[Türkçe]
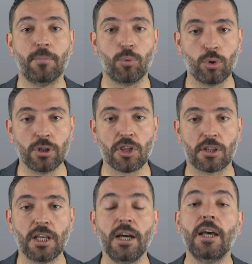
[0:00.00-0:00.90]
de bunun
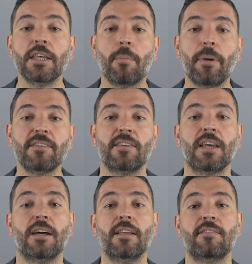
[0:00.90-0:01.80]
dışında yapay
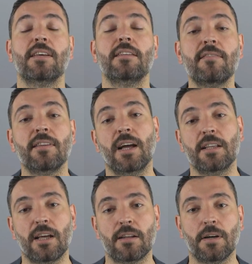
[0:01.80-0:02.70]
zeka destekli silahlar